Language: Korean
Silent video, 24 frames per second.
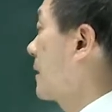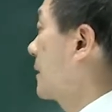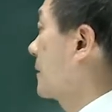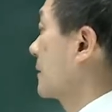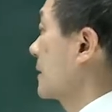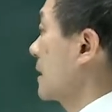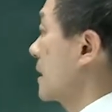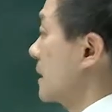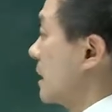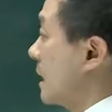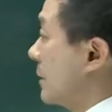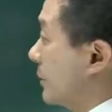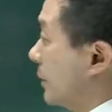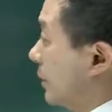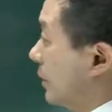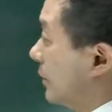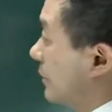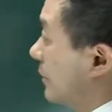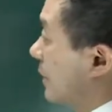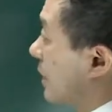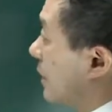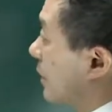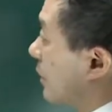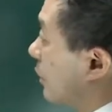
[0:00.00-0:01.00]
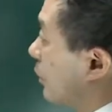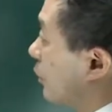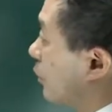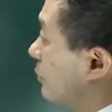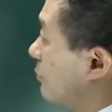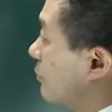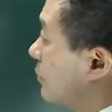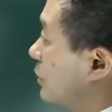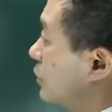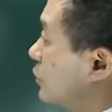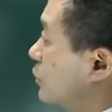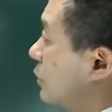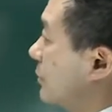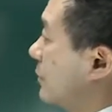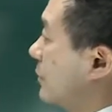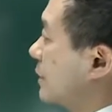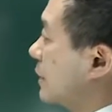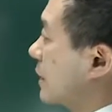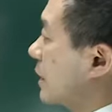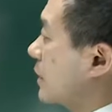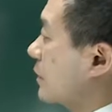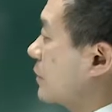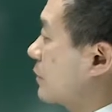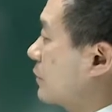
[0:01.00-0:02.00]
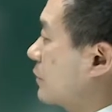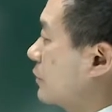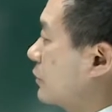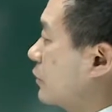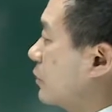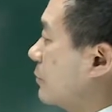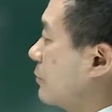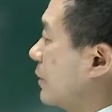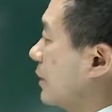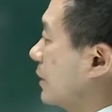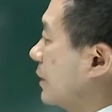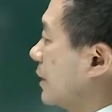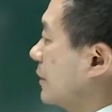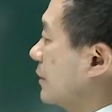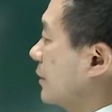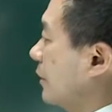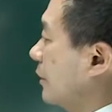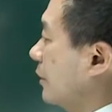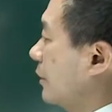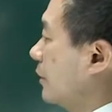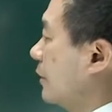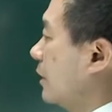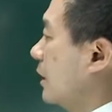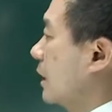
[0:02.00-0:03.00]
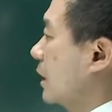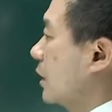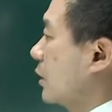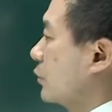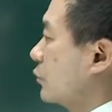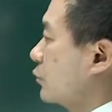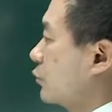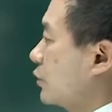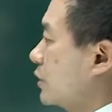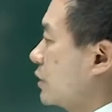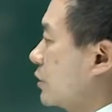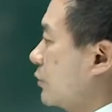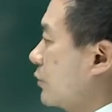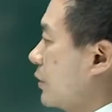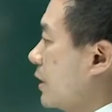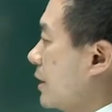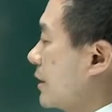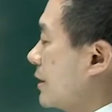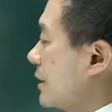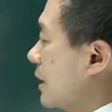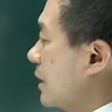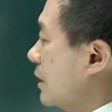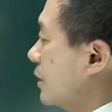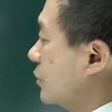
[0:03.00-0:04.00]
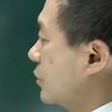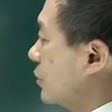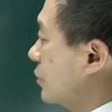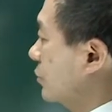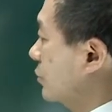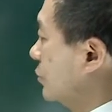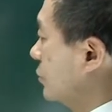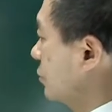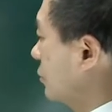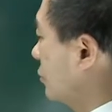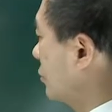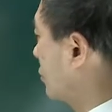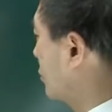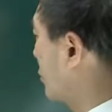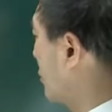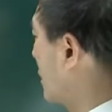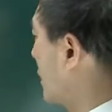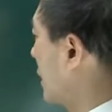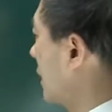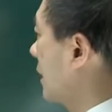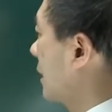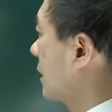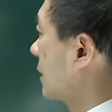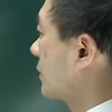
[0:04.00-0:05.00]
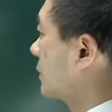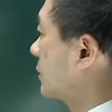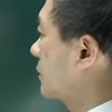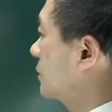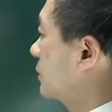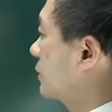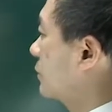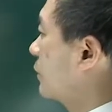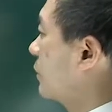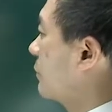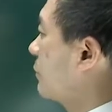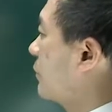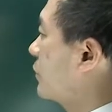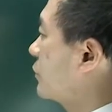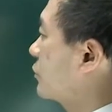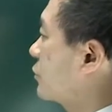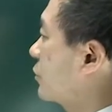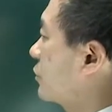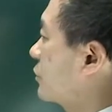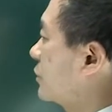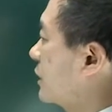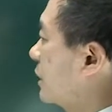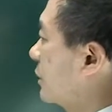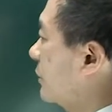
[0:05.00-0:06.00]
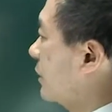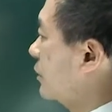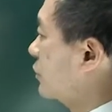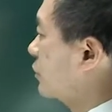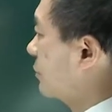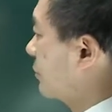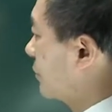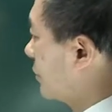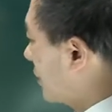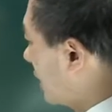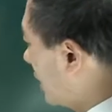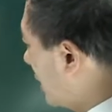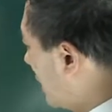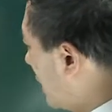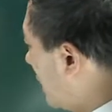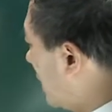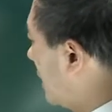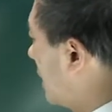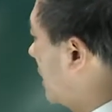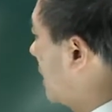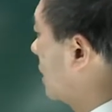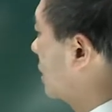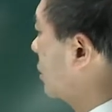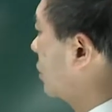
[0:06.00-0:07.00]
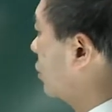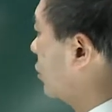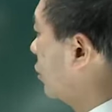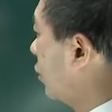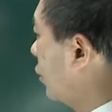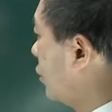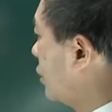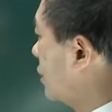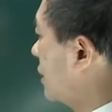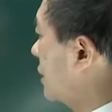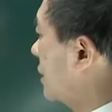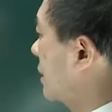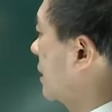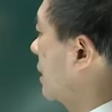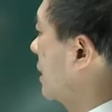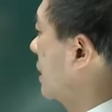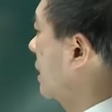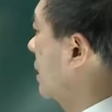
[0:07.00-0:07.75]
자 4번 건물 점유자가 그 건물에 대해서 유치권 행사하는 경우 그 건물 존재와 점유가 토지,